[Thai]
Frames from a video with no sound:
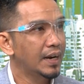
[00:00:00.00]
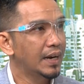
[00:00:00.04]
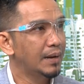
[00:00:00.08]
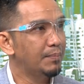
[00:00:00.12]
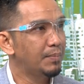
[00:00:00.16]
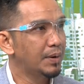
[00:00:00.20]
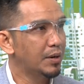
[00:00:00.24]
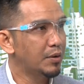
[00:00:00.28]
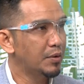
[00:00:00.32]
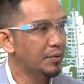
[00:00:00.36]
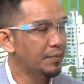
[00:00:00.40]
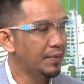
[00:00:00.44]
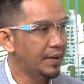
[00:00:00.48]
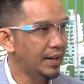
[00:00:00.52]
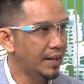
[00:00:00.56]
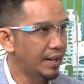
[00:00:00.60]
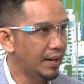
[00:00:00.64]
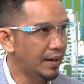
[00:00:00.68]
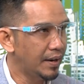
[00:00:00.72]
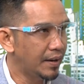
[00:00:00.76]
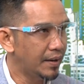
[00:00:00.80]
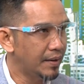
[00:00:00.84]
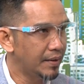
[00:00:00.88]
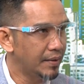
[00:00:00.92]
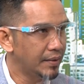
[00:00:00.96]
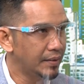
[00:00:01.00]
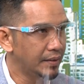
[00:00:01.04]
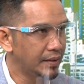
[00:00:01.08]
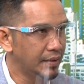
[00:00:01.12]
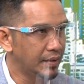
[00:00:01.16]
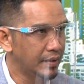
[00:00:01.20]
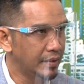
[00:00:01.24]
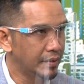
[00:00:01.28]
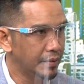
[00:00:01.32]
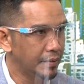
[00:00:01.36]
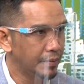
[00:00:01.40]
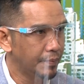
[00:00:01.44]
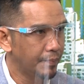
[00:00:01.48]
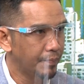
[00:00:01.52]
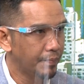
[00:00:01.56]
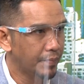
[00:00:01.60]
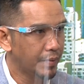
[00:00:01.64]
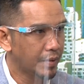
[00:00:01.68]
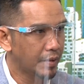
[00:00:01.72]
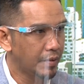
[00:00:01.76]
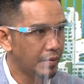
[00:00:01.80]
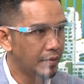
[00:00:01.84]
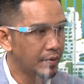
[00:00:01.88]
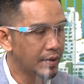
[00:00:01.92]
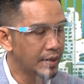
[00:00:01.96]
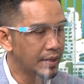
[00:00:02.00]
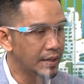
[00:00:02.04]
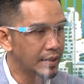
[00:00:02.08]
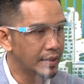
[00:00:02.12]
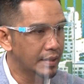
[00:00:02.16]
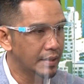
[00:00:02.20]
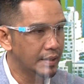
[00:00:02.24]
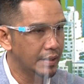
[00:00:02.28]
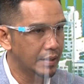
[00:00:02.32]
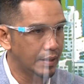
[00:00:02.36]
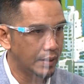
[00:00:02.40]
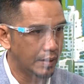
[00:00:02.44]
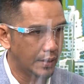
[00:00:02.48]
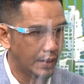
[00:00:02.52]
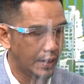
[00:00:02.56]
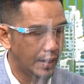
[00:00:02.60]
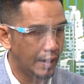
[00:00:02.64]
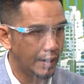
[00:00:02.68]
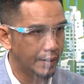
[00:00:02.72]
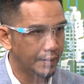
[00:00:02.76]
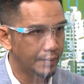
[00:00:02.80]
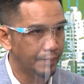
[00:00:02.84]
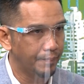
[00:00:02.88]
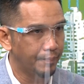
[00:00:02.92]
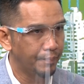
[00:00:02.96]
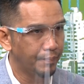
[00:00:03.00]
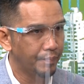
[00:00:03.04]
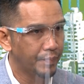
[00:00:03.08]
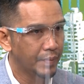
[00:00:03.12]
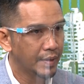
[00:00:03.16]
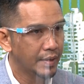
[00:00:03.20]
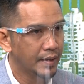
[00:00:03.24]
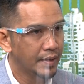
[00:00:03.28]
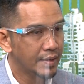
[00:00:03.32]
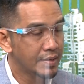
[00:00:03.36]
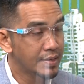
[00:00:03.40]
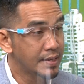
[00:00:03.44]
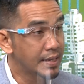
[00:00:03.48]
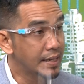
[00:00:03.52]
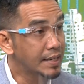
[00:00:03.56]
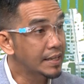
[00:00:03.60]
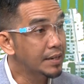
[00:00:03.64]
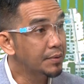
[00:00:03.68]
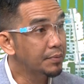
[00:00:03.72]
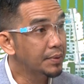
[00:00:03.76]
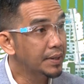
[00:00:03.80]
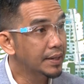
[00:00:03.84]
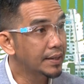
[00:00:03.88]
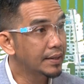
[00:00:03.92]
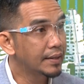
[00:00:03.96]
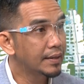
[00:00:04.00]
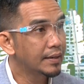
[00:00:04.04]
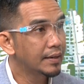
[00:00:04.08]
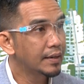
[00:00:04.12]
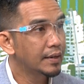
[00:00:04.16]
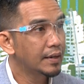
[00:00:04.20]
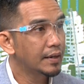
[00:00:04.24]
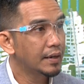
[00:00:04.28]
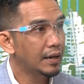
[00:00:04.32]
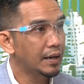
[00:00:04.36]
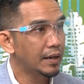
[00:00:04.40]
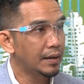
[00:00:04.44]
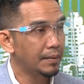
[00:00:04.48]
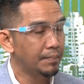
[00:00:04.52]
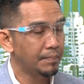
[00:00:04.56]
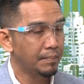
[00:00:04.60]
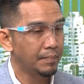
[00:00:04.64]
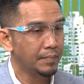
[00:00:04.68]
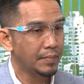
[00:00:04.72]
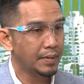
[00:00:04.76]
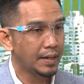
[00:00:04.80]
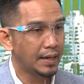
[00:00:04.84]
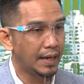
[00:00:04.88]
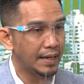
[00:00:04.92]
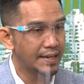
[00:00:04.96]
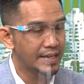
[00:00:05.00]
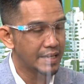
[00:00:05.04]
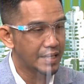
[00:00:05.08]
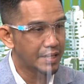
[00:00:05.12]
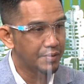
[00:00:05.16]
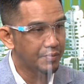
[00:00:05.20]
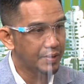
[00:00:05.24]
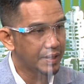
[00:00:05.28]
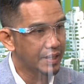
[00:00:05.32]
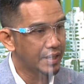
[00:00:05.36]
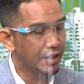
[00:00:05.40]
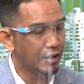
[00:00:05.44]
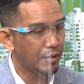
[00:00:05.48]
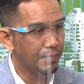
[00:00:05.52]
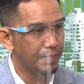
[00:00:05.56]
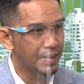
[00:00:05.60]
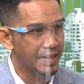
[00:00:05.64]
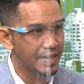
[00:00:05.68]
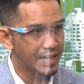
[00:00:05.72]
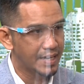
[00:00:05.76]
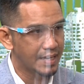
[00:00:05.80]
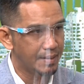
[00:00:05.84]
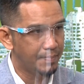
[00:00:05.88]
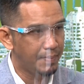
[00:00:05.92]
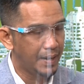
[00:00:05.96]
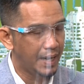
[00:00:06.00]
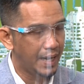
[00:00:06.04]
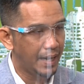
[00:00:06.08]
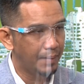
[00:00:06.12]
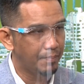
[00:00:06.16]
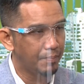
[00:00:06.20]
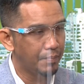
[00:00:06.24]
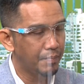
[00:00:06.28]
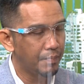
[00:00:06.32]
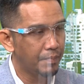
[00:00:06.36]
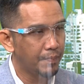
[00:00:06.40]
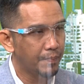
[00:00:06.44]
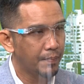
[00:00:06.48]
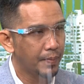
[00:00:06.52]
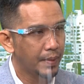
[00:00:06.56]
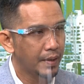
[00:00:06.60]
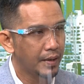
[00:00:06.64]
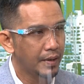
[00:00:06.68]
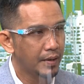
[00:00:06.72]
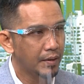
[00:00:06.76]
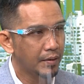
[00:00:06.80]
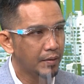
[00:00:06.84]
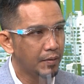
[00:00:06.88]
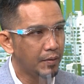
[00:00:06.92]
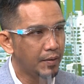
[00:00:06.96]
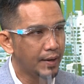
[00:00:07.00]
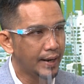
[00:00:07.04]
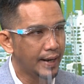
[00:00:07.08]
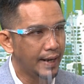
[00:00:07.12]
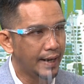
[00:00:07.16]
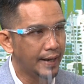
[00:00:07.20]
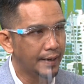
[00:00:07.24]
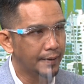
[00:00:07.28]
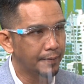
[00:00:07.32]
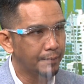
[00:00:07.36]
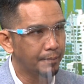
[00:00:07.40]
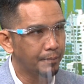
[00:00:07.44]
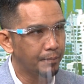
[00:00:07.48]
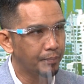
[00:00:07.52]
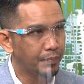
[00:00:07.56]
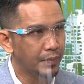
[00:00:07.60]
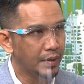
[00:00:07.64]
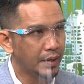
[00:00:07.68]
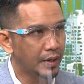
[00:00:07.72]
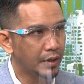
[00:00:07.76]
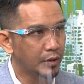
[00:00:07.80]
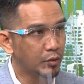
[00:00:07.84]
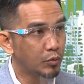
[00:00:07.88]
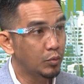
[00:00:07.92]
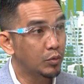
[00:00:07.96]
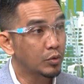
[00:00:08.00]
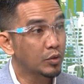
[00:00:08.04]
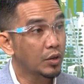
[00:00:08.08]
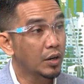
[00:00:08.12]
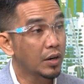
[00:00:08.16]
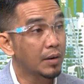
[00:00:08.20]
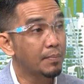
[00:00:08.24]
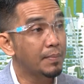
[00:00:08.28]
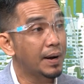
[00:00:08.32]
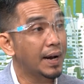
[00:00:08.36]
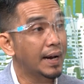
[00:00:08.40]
และปรากฏว่าก็เกิดการเสียชีวิตการเสียชีวิตนี่ก็เป็นสภาพของการถูกทร